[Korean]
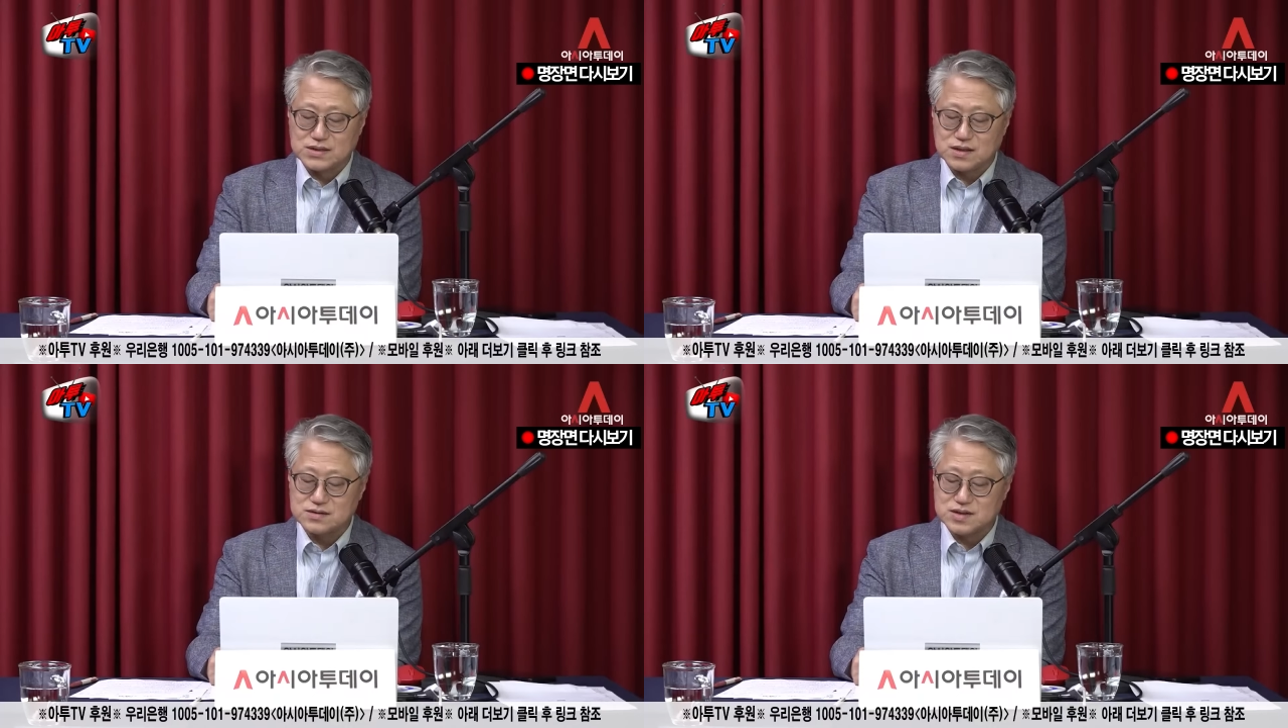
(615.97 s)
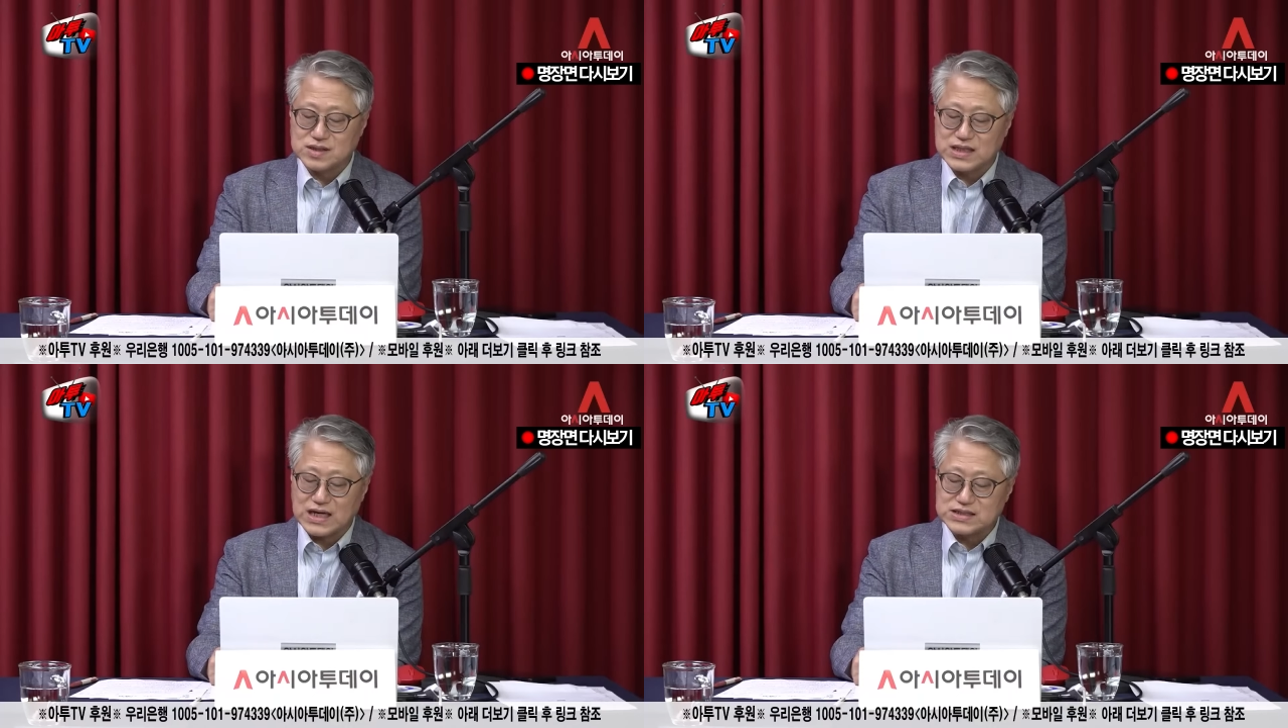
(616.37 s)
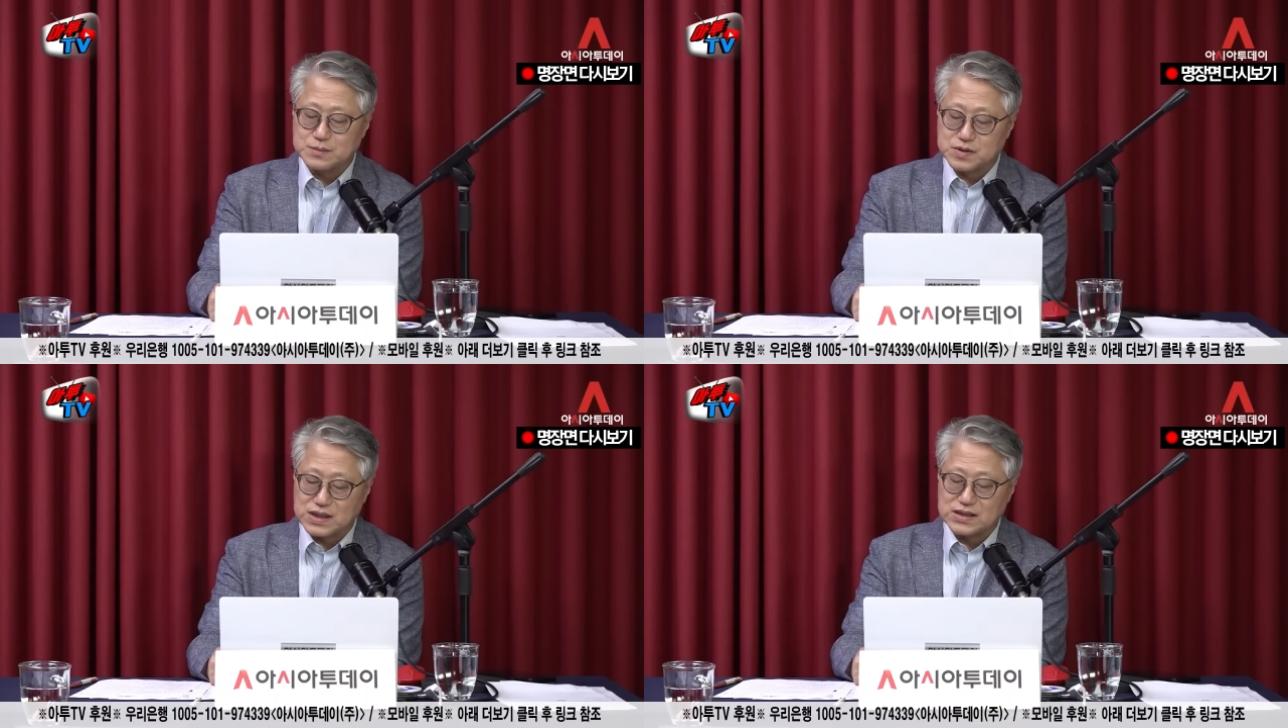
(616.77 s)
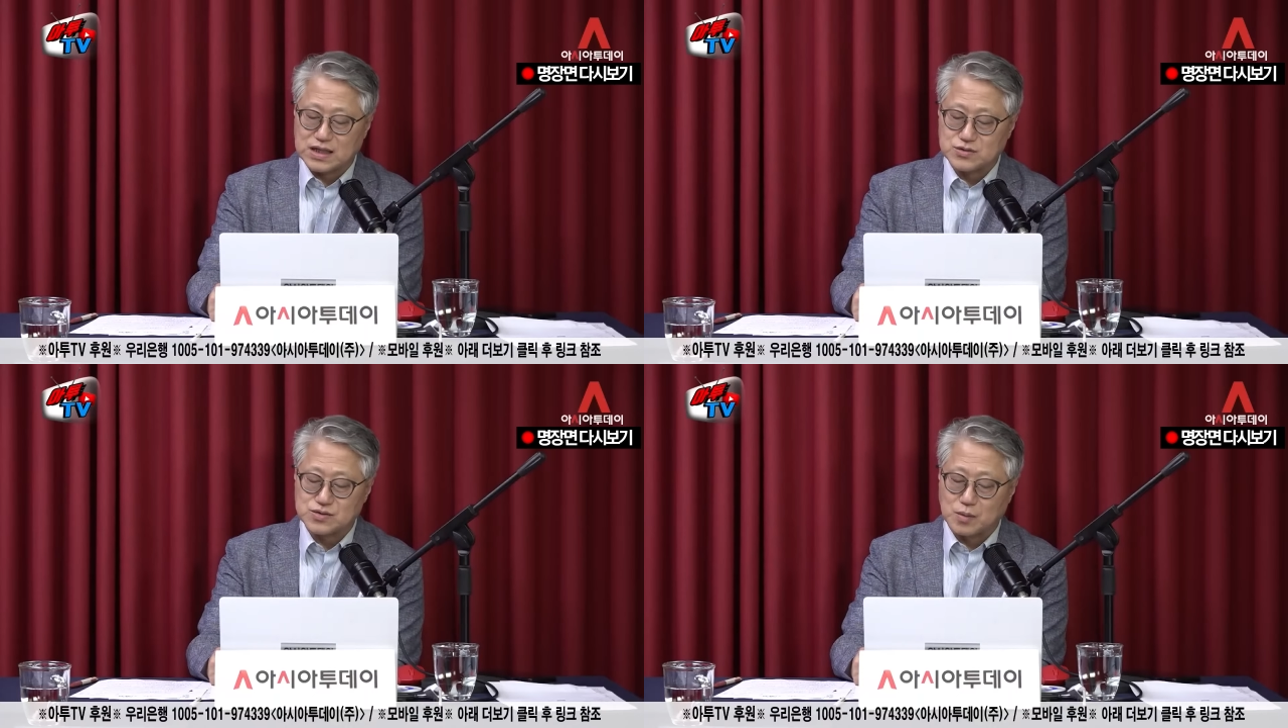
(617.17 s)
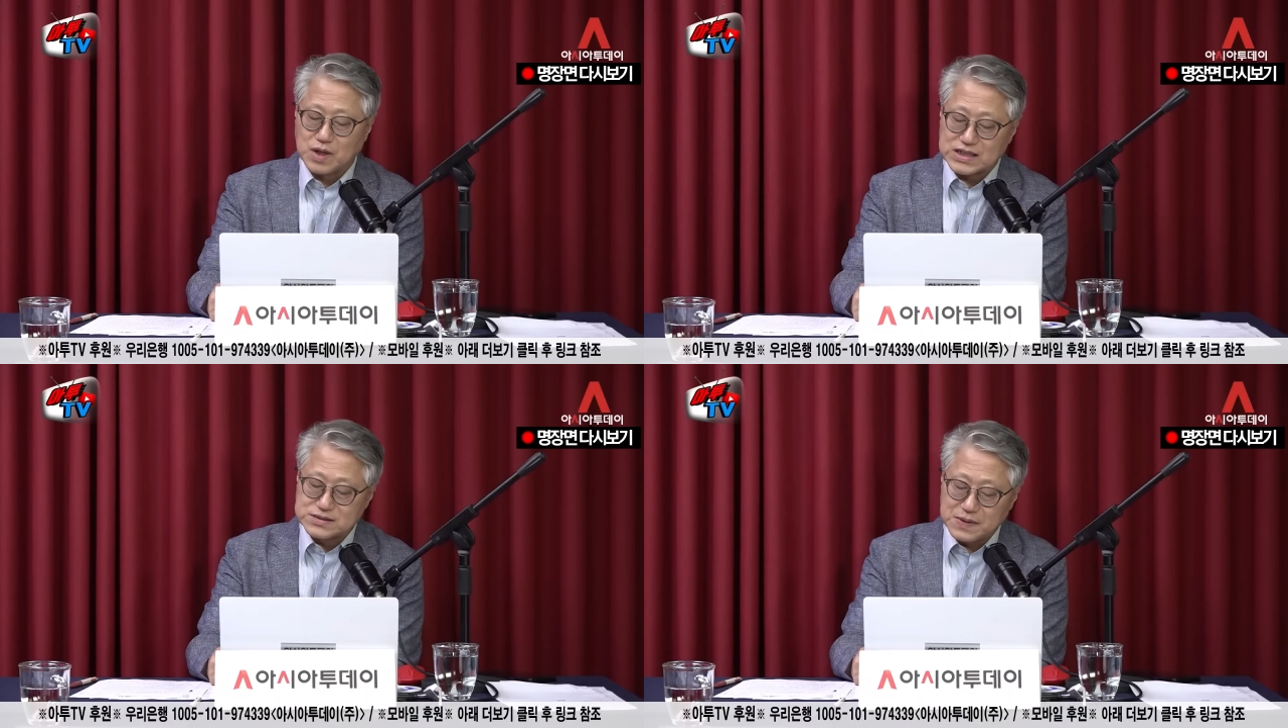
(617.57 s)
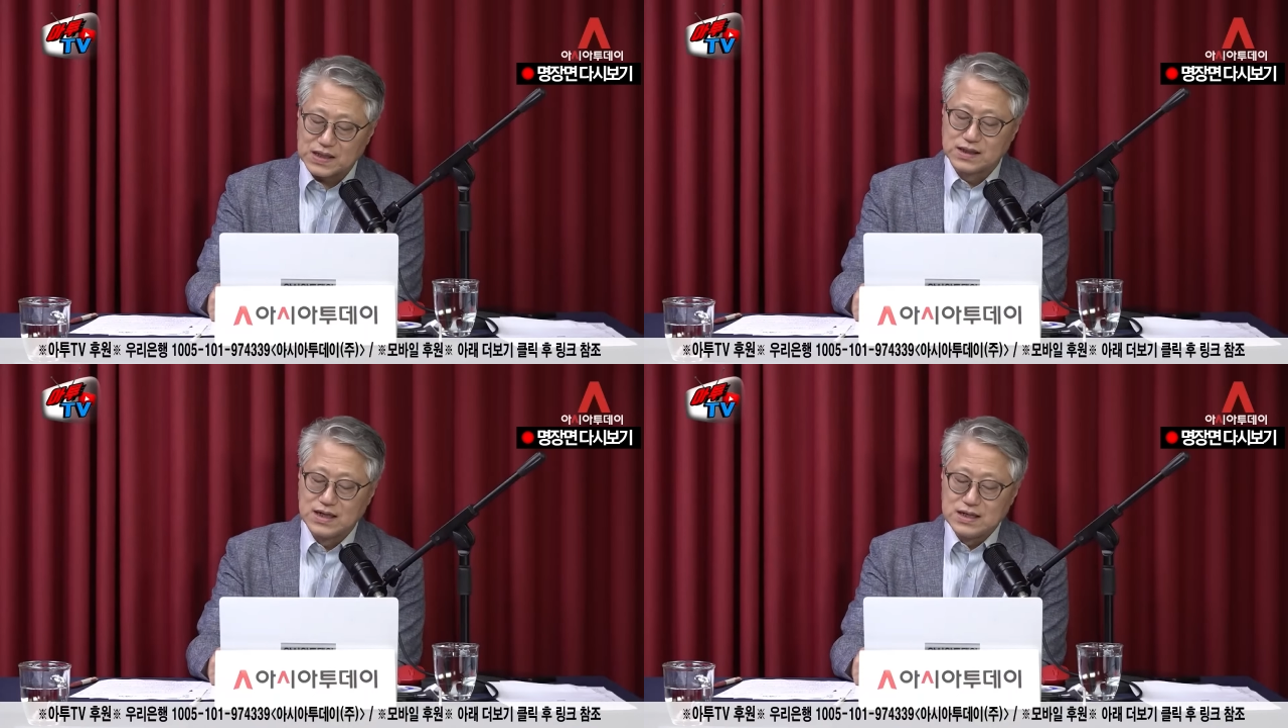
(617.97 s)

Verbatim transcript: 철저히 따지기보단 대충 넘어가지만,